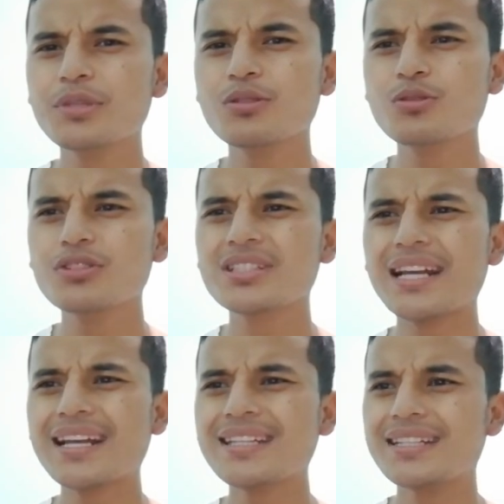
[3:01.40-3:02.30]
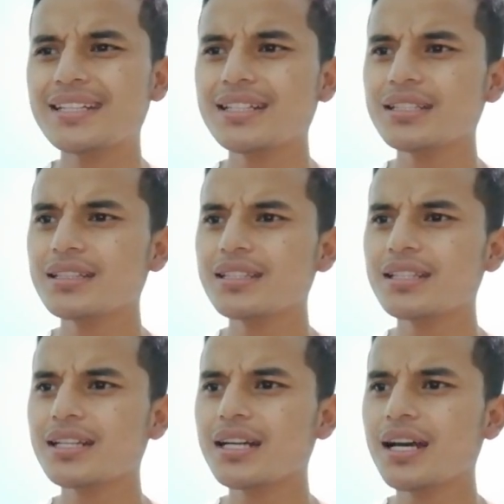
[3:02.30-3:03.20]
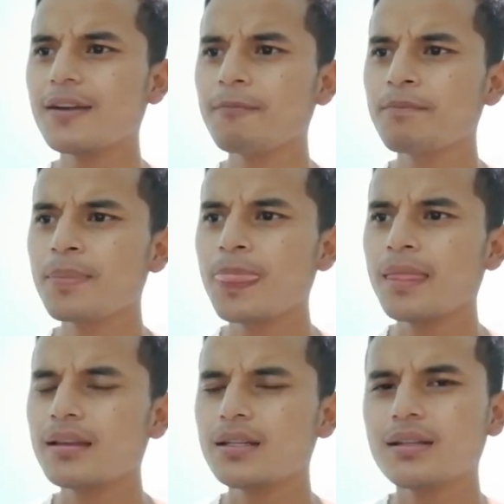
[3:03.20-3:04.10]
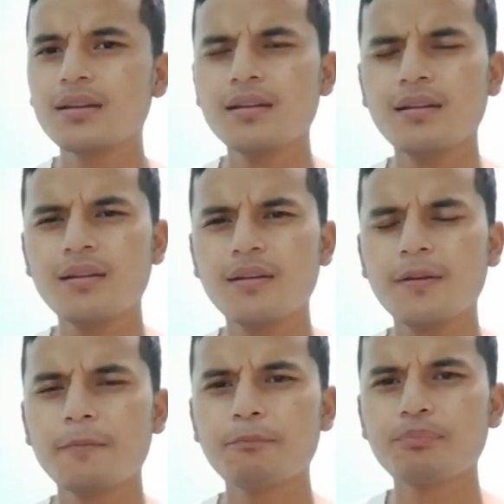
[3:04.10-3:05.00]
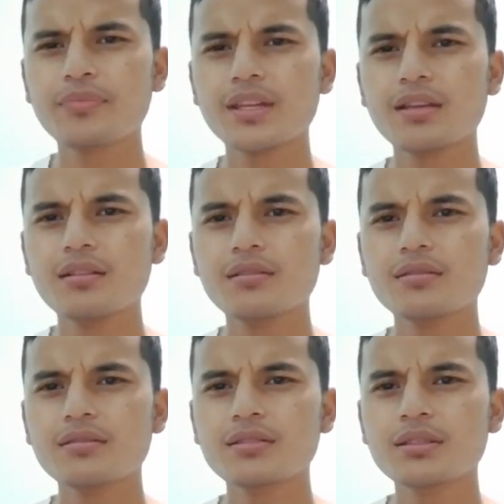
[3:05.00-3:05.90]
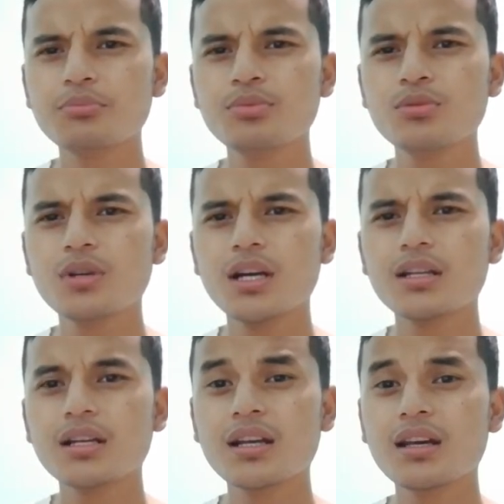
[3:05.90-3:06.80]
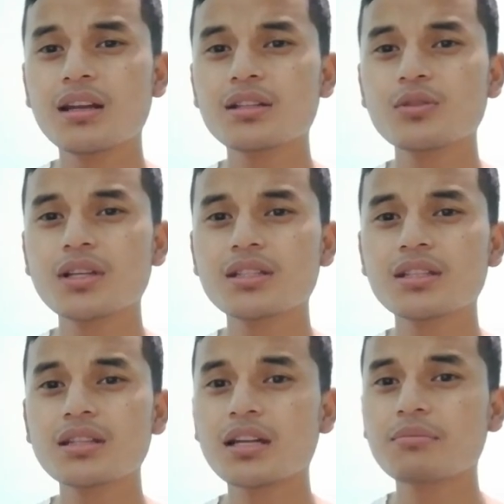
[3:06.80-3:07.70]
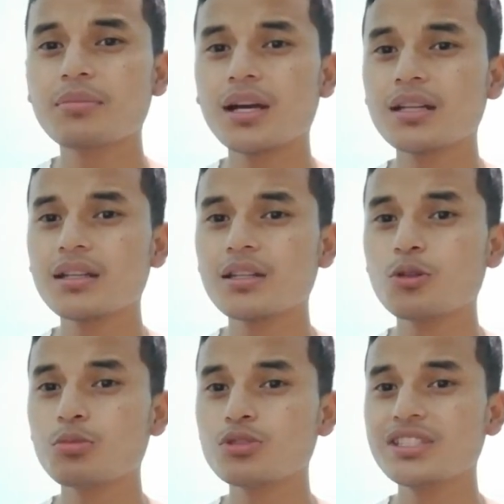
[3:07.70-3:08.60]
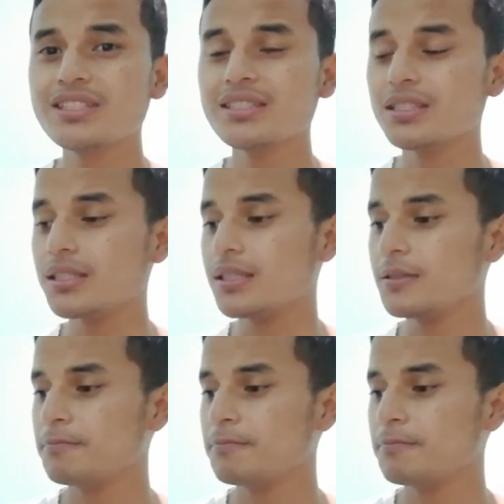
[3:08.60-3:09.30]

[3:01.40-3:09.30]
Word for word: menurut saya ketika Eh, sebuah negara itu nanti tanpa adanya oposisi ya